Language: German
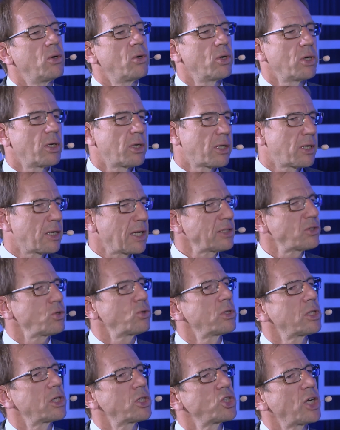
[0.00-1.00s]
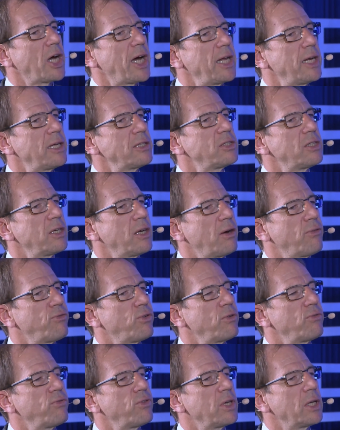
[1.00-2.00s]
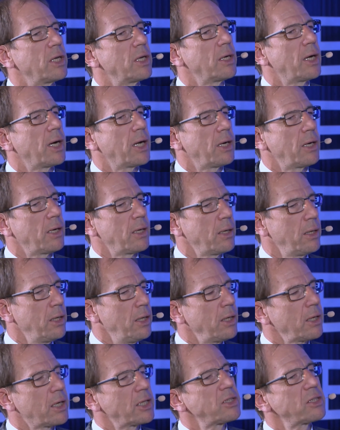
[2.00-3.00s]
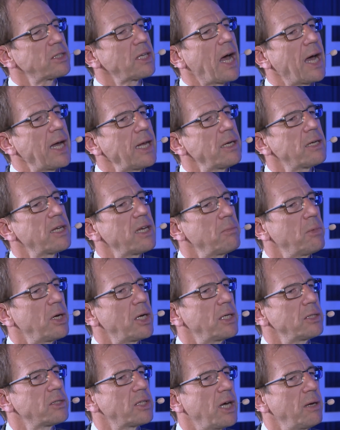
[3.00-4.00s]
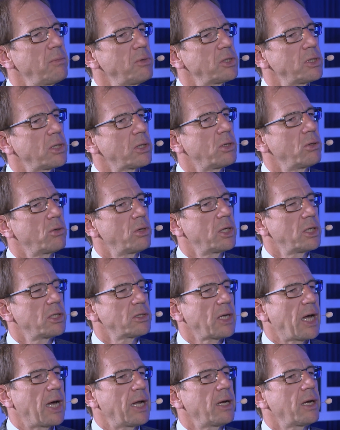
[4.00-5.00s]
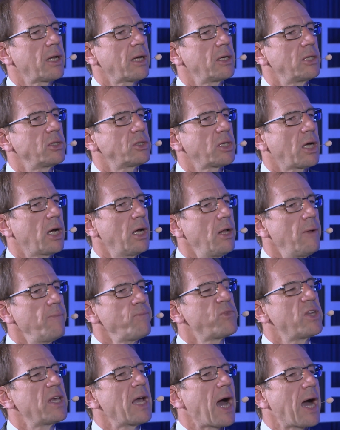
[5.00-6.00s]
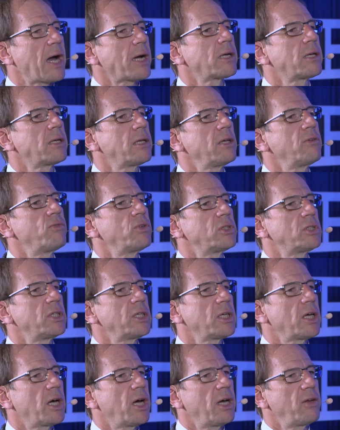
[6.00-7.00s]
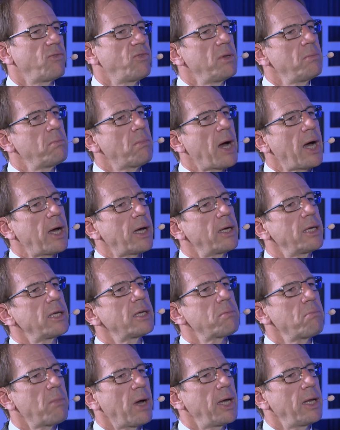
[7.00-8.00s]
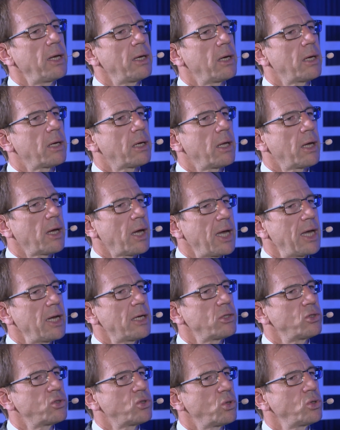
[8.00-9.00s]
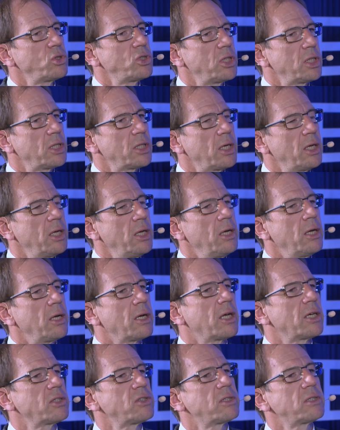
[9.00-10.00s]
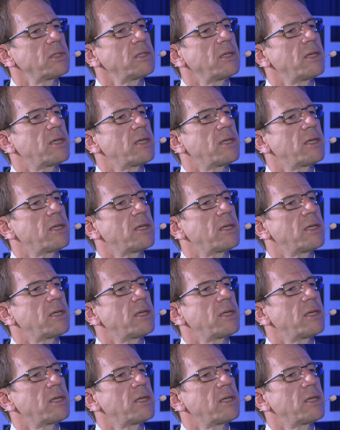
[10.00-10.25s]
Und das unterscheidet sie ja von vielen anderen. Das ist ein Thema der Cybersecurity. Das andere ist ja die aktive Sicherheit. Wie mache ich meine Geräte so sicher, dass